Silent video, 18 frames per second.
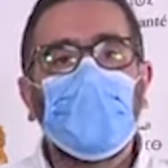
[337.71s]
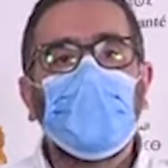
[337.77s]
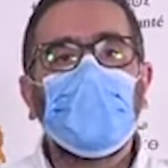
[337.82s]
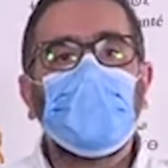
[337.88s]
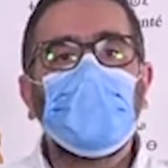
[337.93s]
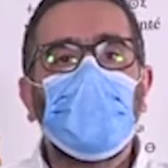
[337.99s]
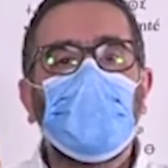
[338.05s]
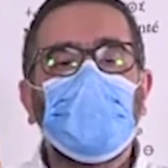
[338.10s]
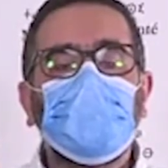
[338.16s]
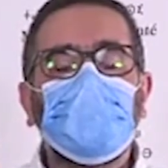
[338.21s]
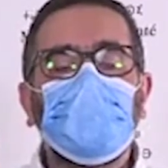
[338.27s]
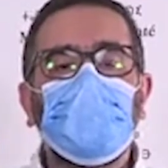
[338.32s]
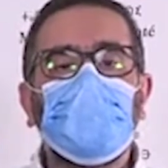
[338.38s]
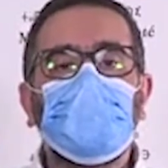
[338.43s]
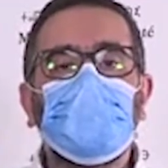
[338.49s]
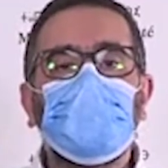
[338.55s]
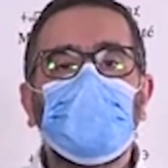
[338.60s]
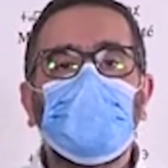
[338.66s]

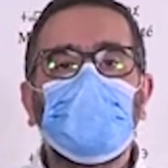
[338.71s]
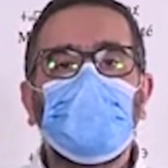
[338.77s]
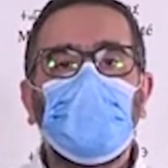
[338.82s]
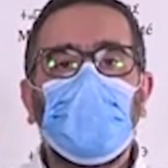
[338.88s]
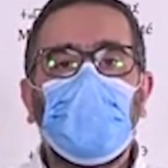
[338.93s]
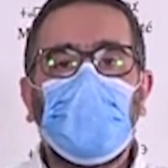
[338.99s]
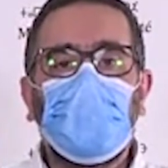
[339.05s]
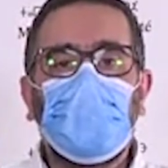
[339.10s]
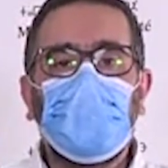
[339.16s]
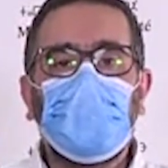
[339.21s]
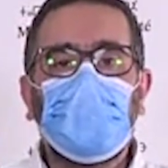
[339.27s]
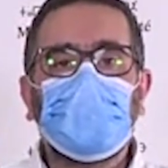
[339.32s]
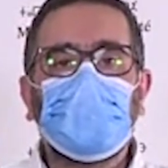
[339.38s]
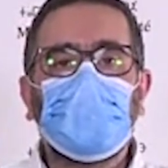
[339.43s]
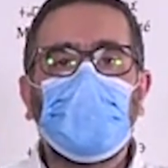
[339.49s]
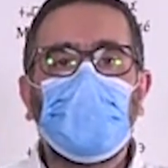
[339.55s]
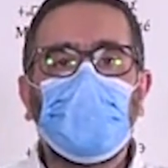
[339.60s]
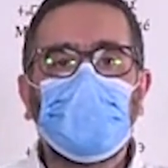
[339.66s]
نختم
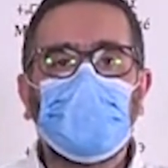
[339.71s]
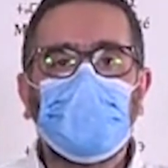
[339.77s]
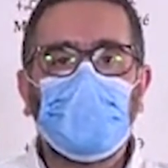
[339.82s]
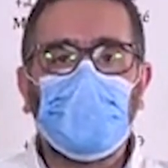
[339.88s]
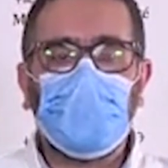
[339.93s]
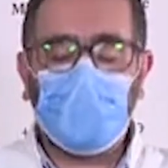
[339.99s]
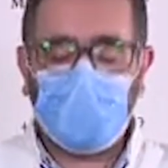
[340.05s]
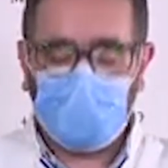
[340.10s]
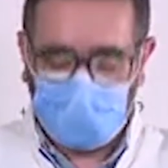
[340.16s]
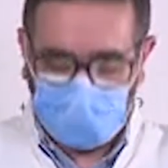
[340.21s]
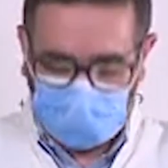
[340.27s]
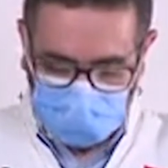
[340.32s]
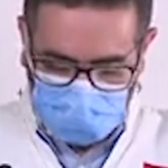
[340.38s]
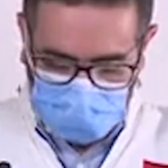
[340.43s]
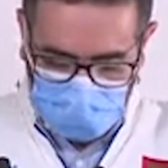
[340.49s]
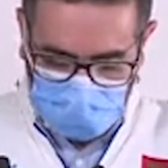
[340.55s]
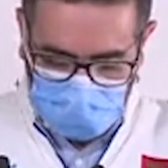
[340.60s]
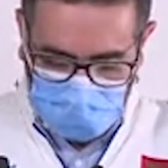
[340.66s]
بالحالات الخطرة
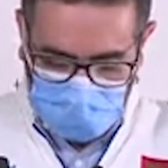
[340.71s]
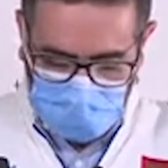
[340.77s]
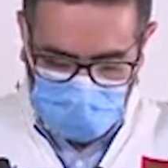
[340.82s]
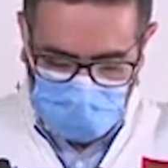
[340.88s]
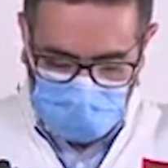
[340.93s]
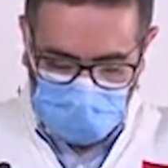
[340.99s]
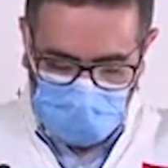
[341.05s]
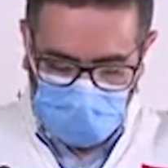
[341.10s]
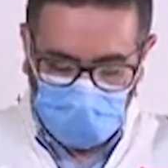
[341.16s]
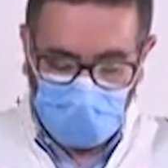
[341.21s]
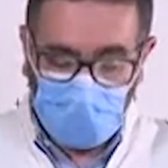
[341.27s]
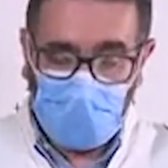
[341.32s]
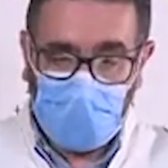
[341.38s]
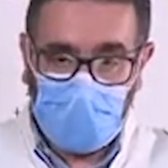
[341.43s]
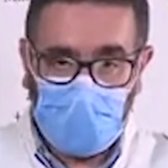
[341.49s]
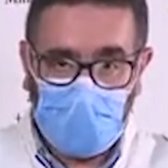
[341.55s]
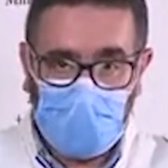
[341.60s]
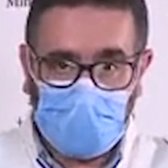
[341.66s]

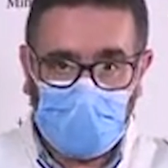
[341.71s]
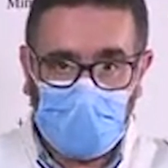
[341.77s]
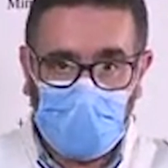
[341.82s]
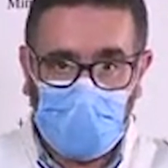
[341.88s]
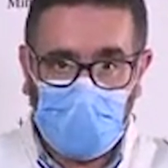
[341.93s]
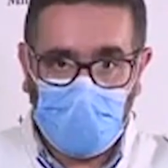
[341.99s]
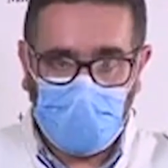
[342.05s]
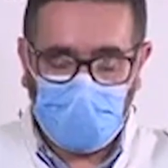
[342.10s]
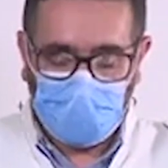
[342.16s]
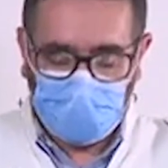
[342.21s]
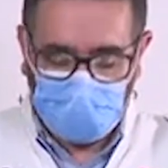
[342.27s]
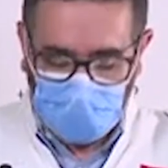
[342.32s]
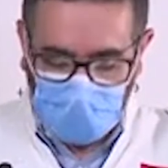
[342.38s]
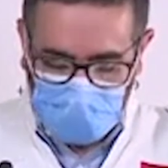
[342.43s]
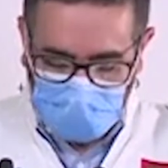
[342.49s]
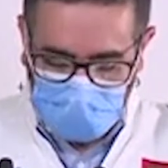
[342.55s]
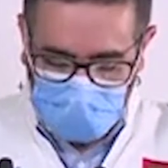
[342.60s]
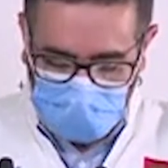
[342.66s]
والحالات
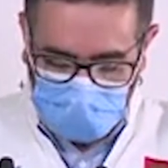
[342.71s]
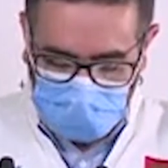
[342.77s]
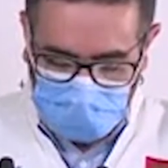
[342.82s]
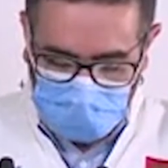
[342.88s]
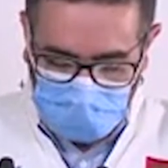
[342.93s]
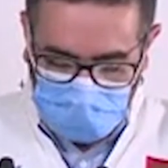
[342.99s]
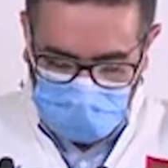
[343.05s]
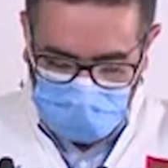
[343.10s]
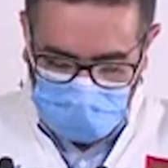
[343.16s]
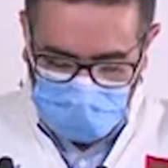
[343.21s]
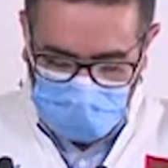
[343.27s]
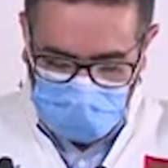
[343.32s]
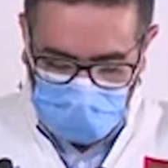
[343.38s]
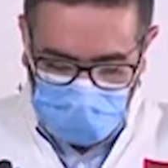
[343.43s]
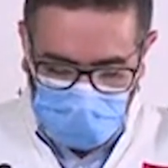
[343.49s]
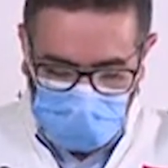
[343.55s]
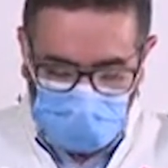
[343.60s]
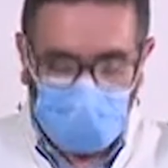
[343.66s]
الحرجة
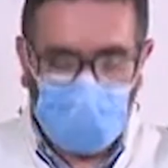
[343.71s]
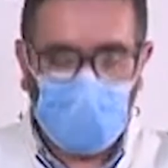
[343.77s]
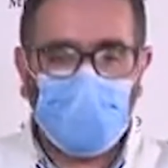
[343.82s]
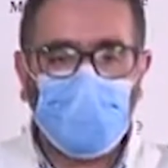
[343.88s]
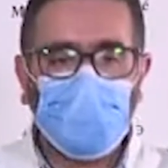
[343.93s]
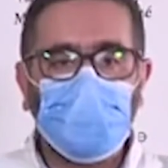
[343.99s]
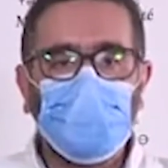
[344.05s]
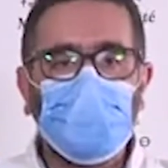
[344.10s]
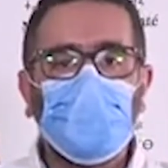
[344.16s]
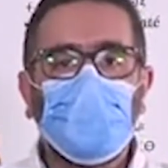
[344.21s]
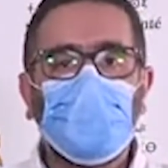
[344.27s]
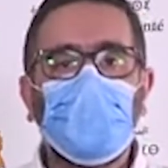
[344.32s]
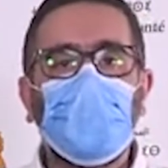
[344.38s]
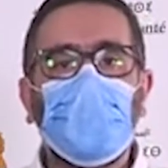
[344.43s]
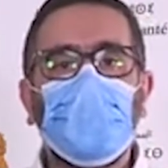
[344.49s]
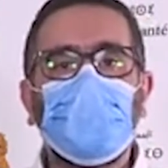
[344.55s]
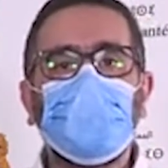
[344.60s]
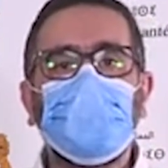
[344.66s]
اللي يبلغ
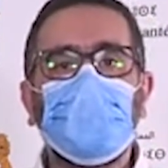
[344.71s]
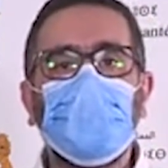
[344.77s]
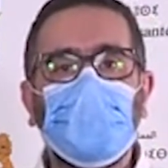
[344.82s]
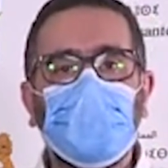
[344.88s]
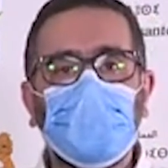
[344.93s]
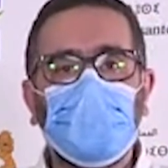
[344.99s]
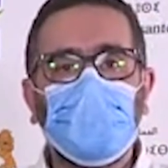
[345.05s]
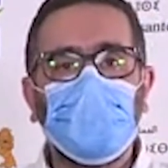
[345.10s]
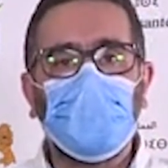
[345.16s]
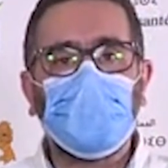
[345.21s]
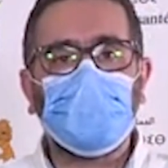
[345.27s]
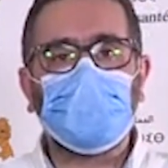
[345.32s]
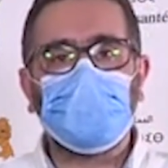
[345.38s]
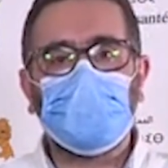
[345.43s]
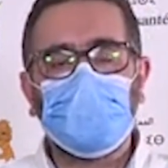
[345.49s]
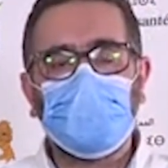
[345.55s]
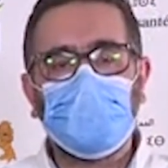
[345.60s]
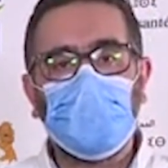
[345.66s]
مجموعها في هذا
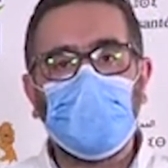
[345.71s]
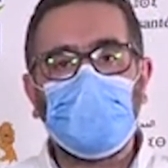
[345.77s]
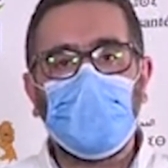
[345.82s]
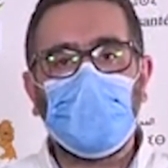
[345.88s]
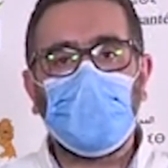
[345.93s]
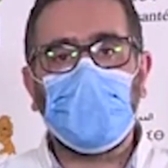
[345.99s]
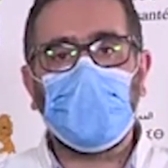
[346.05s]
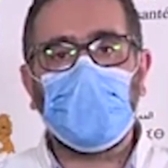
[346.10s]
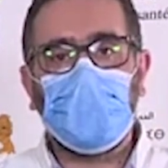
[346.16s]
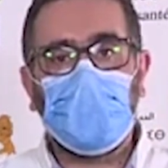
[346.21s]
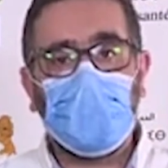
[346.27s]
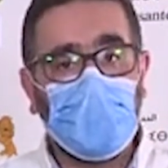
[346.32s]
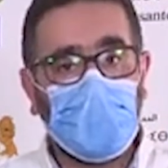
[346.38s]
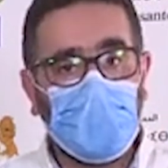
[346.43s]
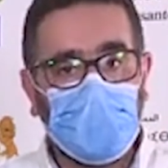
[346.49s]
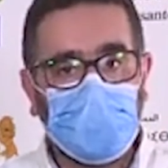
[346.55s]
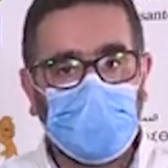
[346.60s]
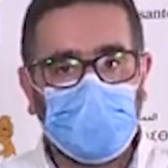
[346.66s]
الوقت سبع
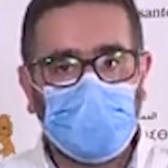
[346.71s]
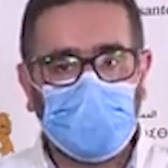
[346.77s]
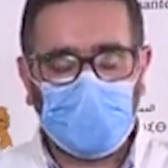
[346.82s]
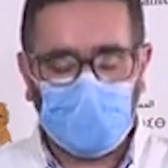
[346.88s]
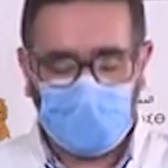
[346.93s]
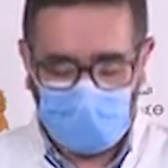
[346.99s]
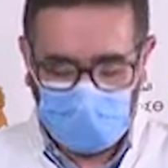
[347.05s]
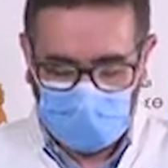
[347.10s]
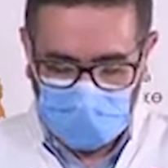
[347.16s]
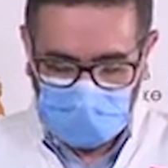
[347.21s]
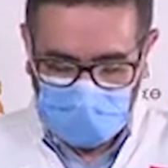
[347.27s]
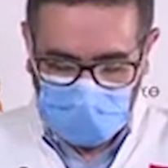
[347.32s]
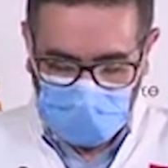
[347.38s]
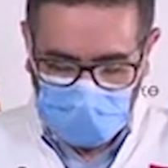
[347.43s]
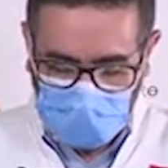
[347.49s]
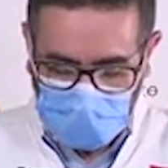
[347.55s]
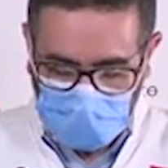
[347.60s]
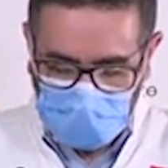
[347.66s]
حالات
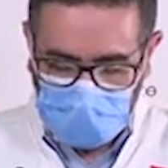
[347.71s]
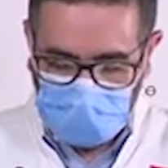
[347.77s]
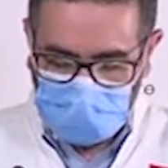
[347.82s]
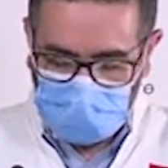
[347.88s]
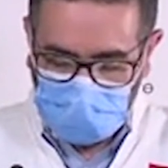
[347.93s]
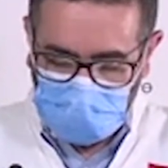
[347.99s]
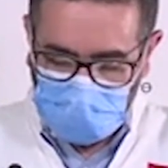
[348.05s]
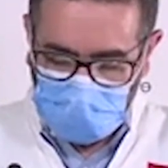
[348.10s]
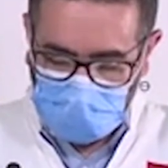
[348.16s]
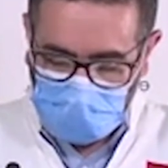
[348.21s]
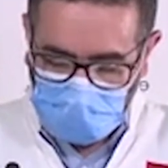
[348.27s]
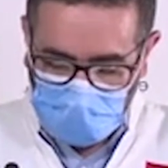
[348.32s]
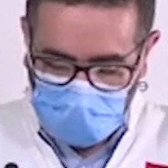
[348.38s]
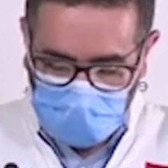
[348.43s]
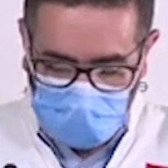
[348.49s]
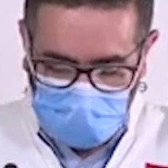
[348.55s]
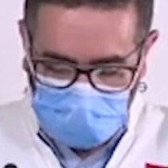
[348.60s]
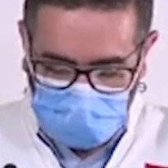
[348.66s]
أقل من
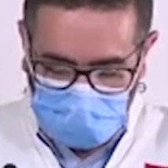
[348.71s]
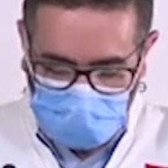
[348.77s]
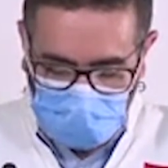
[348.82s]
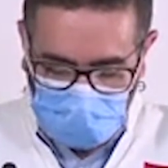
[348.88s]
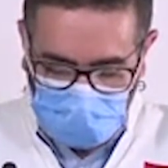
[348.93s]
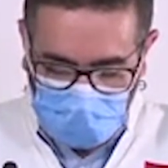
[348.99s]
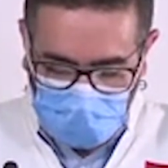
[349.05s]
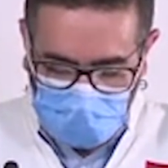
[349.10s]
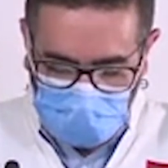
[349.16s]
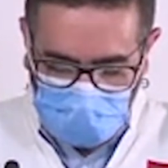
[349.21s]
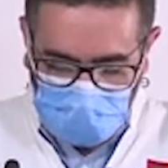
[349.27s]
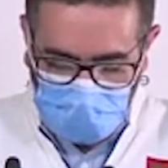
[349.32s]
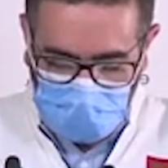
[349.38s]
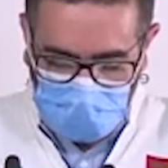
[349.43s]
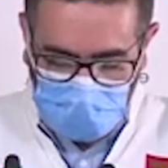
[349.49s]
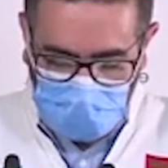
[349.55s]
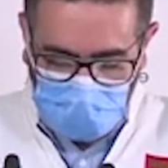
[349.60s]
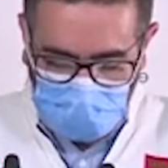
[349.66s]
الأيام السابقة
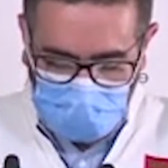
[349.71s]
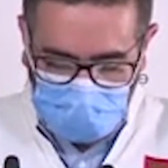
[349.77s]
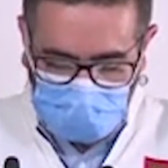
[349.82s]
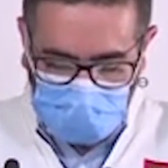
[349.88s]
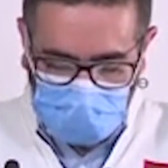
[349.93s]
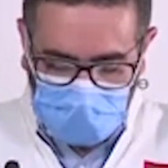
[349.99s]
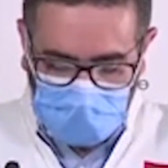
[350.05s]
ولله الحمد